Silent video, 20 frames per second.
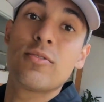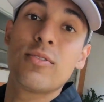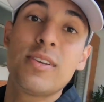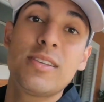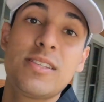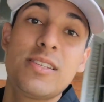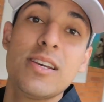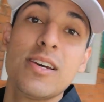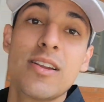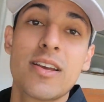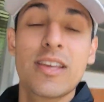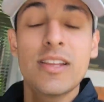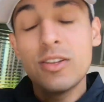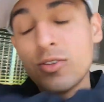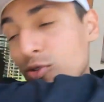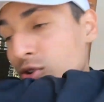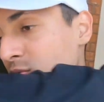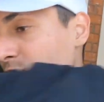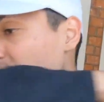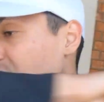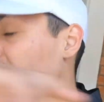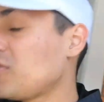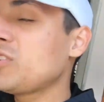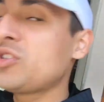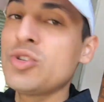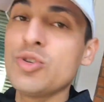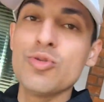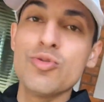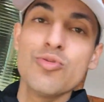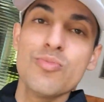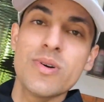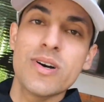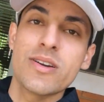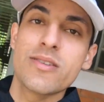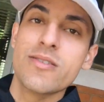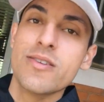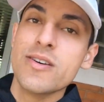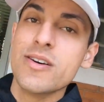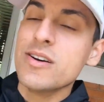Esse ano aqui de 2021, mano.